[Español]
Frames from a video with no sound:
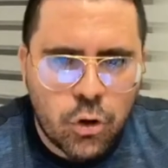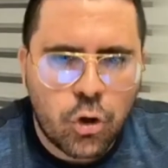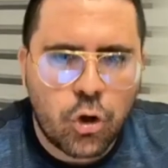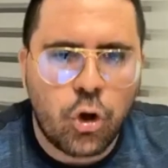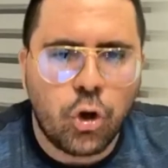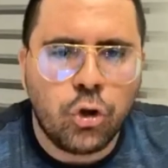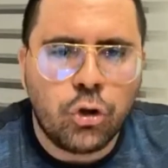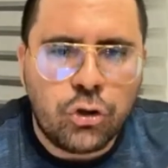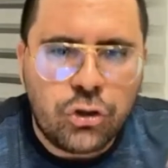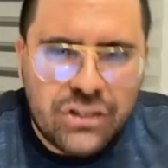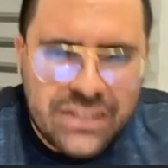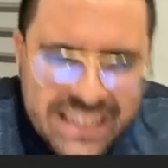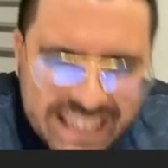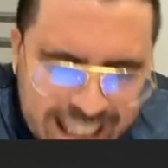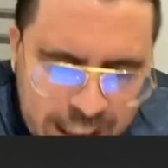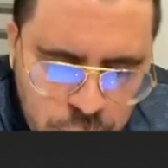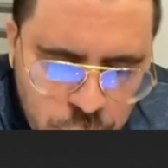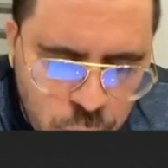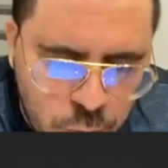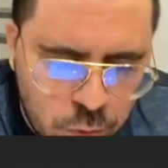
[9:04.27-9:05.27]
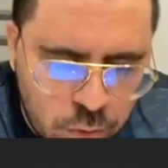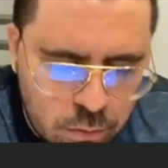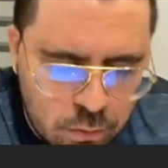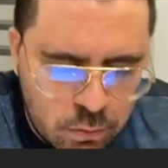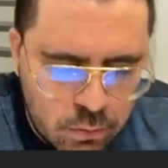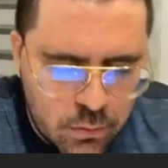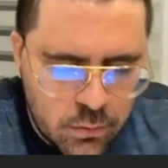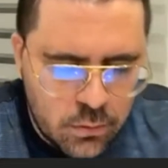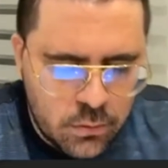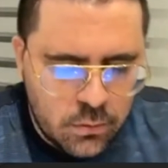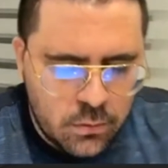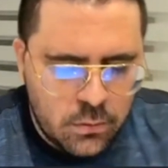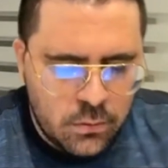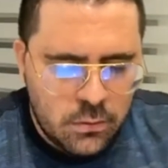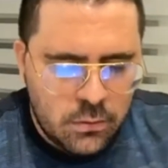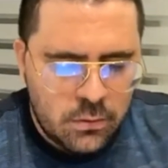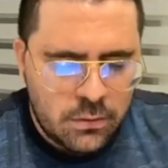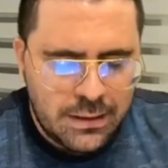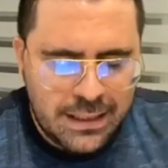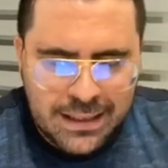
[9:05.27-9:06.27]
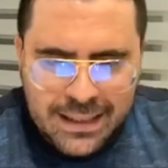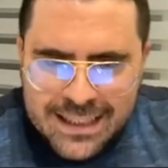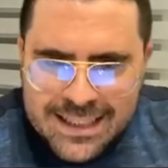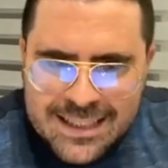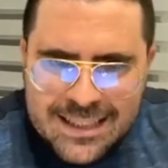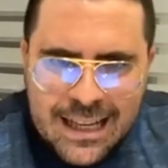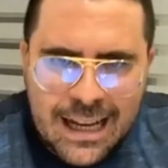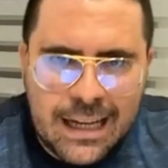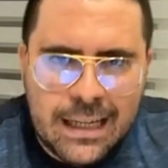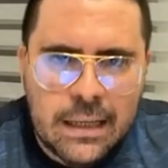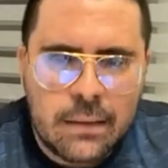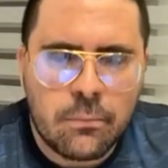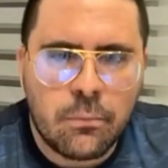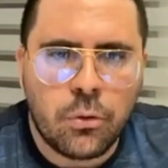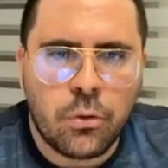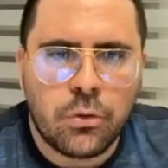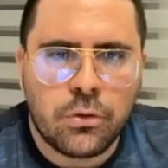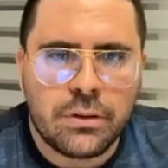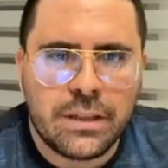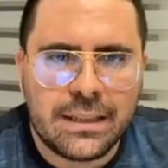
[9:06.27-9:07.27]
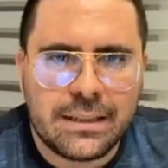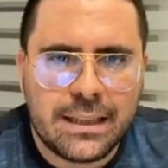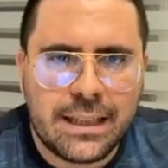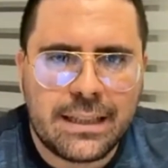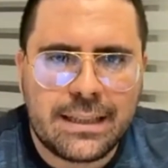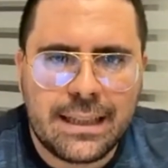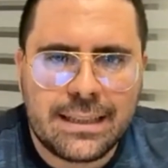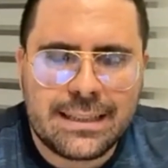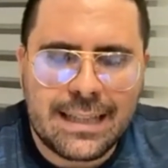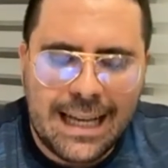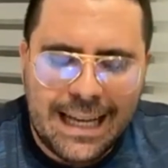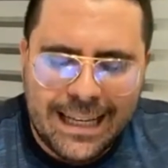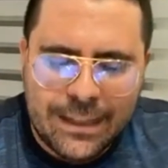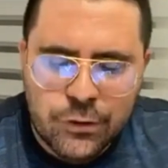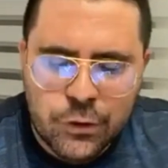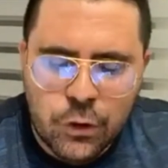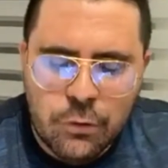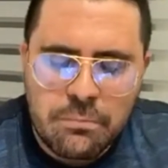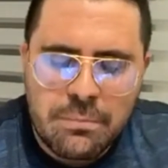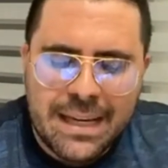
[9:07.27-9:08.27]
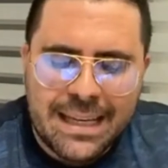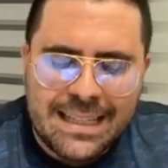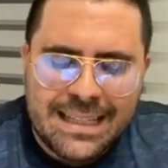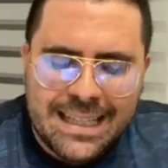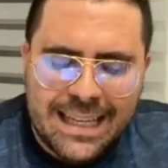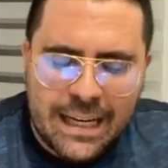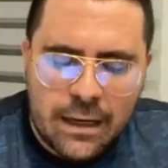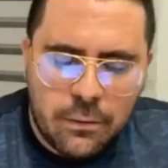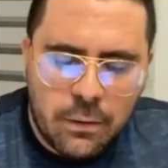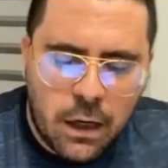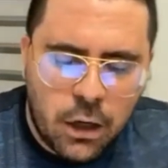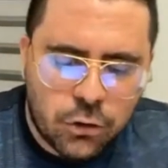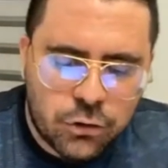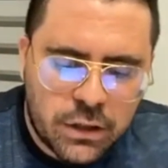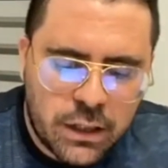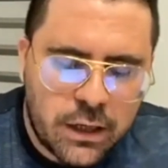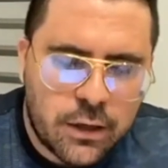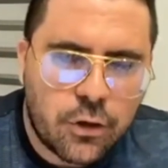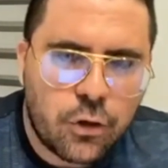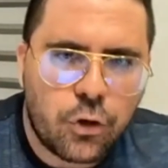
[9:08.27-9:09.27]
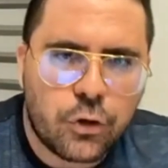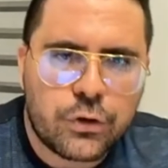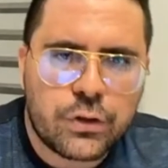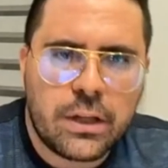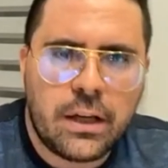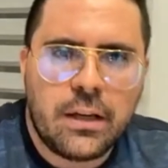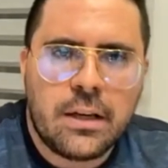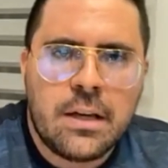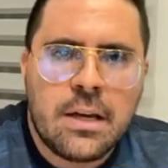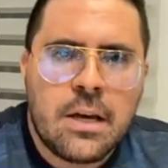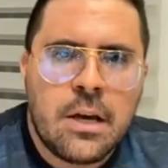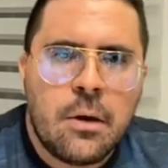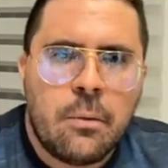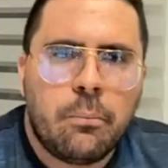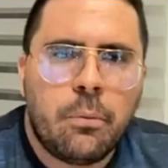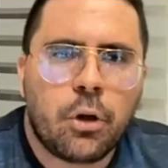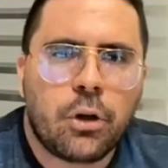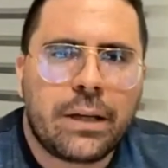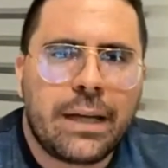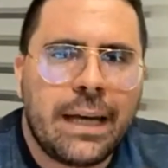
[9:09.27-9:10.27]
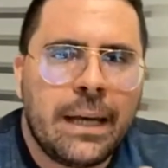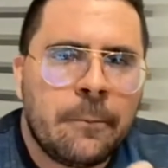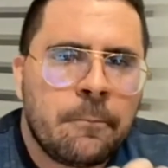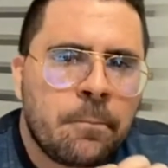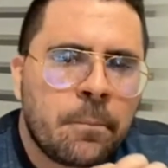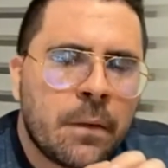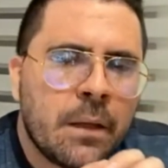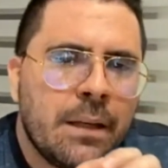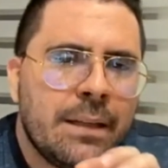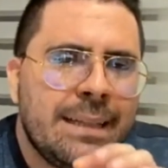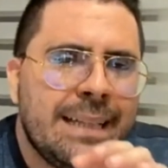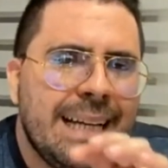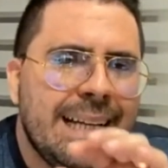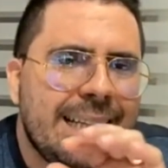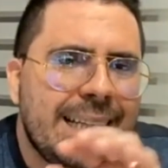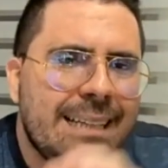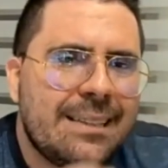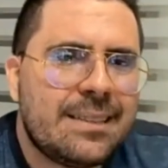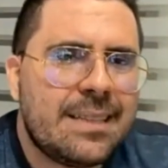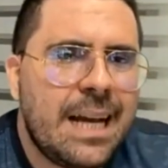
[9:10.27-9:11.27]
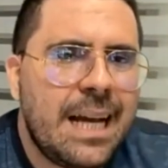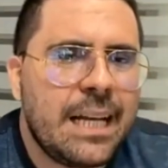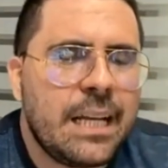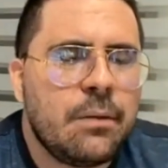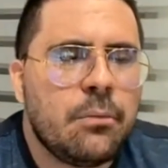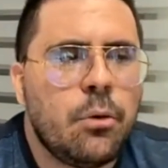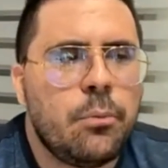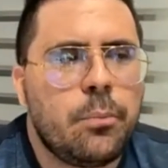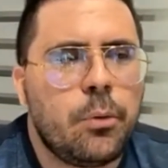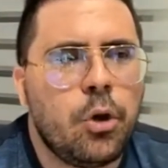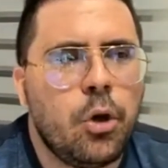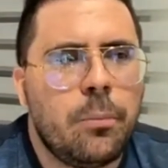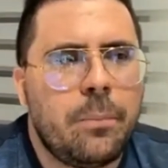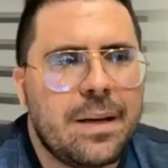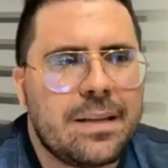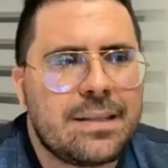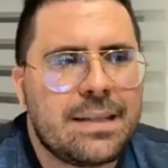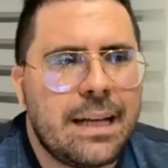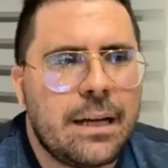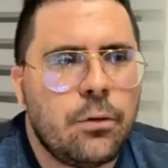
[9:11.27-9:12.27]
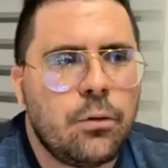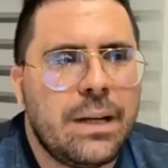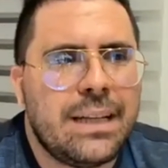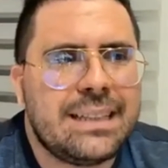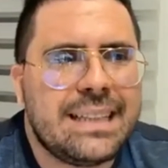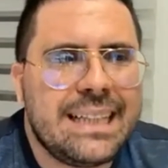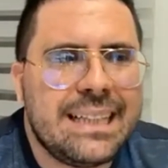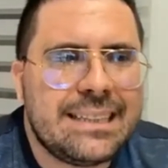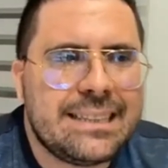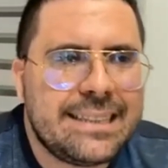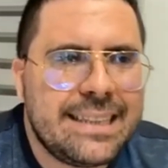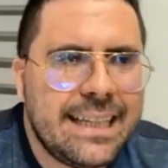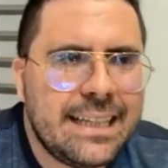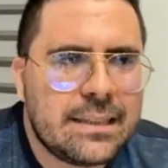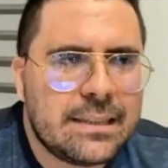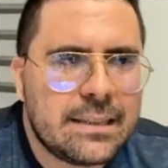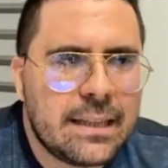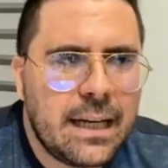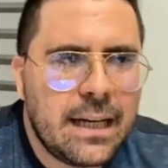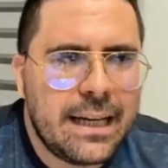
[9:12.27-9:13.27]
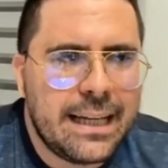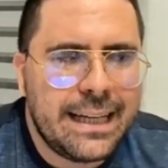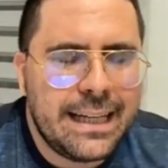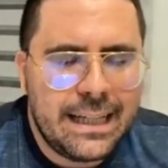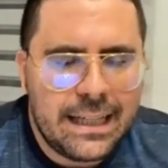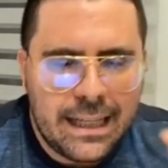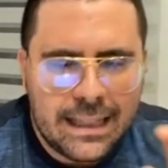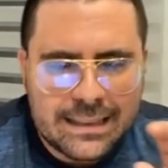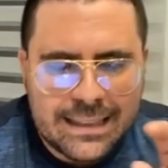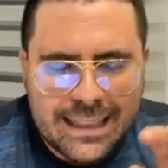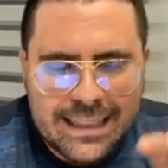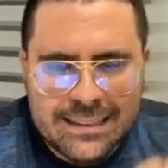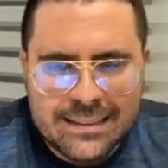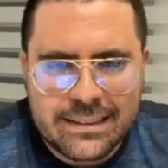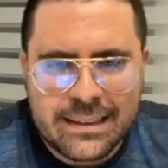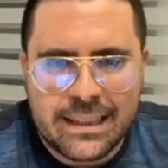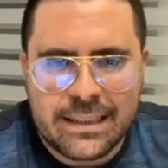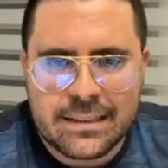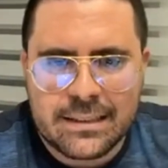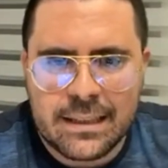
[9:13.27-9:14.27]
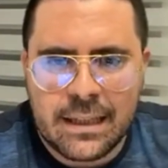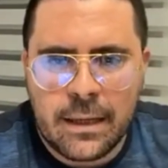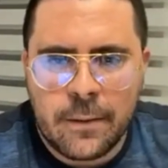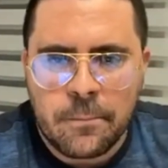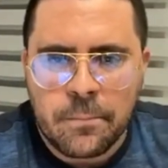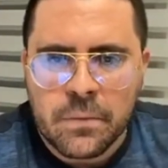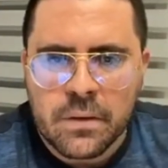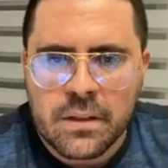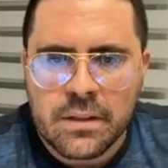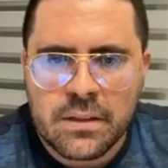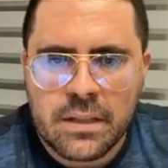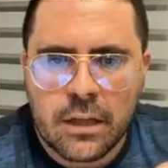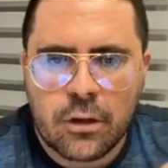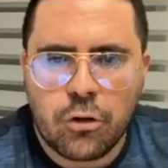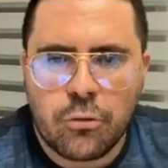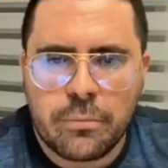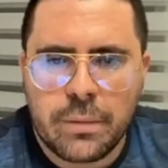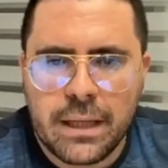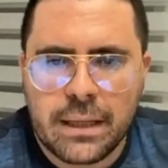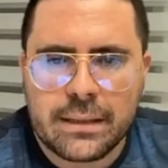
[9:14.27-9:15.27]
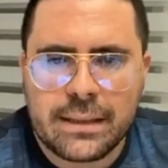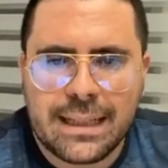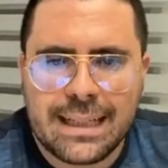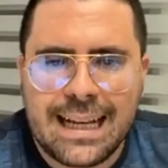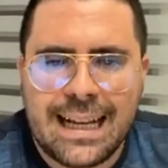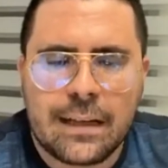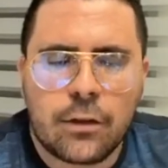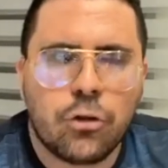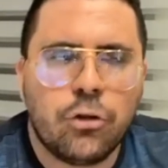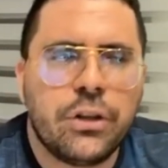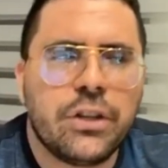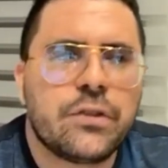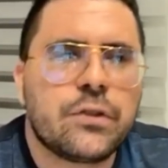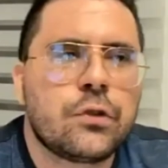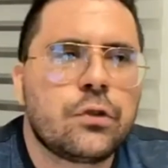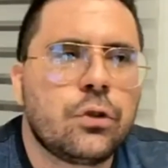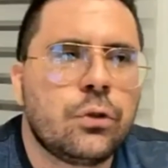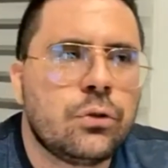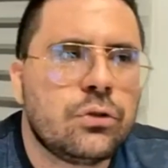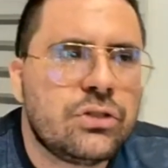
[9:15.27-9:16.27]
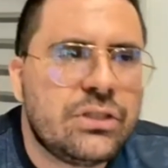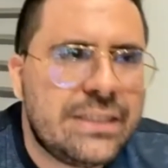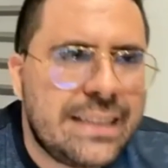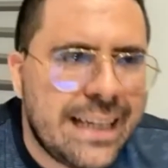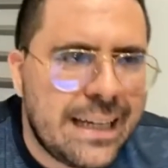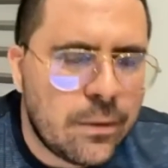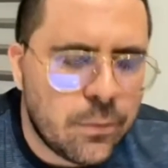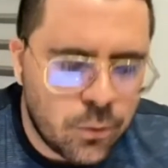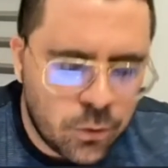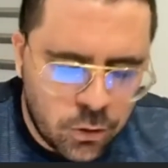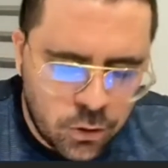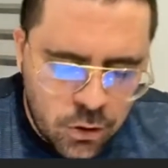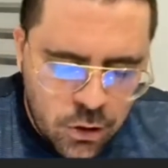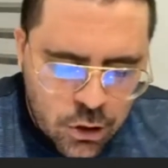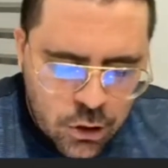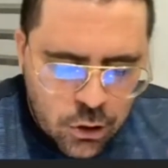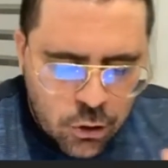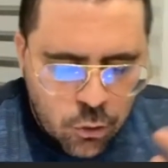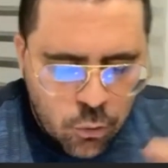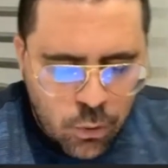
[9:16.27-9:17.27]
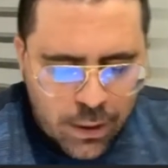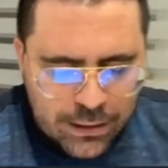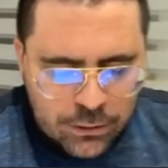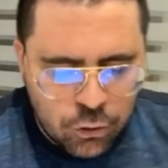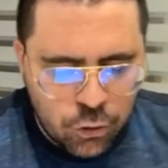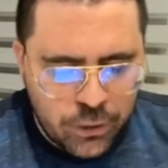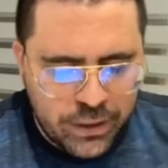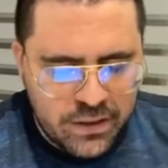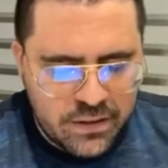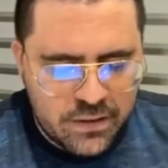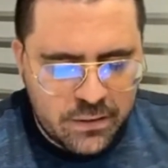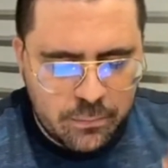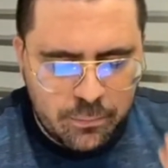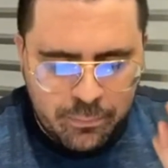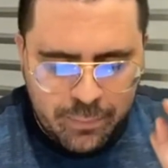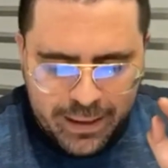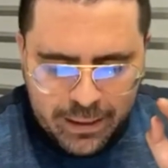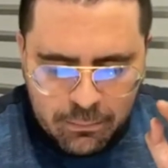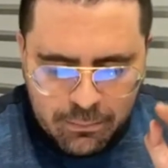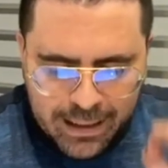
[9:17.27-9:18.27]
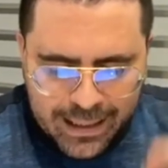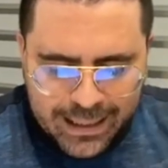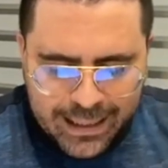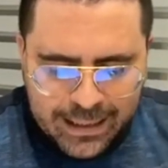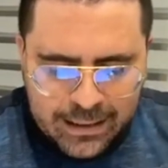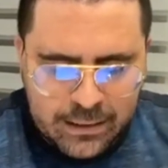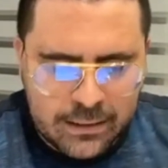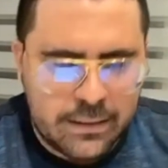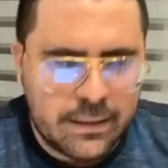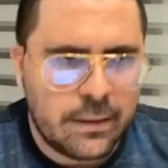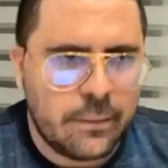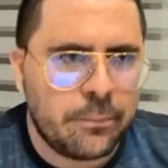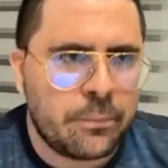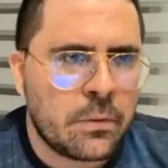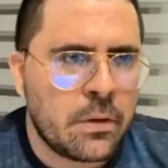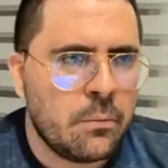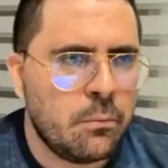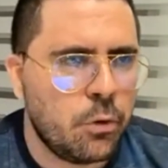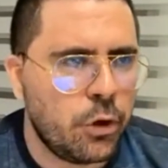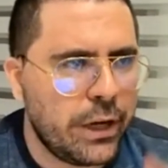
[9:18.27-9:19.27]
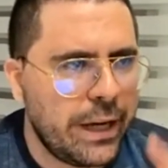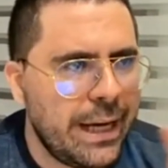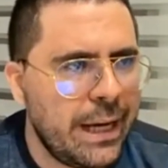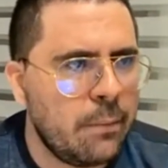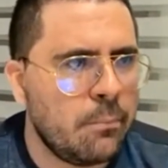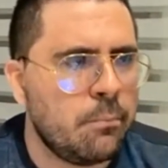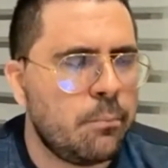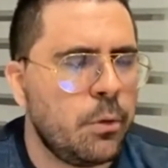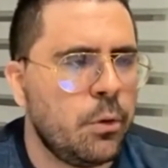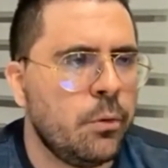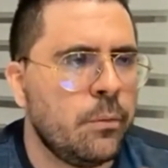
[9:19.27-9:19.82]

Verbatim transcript: continuo, de desánimo, de tristeza. Eso me lleva a otras cosas porque del desánimo puedo pasar a una tristeza y la tristeza se convierte en algo destructivo cuando es permanente. Por ejemplo,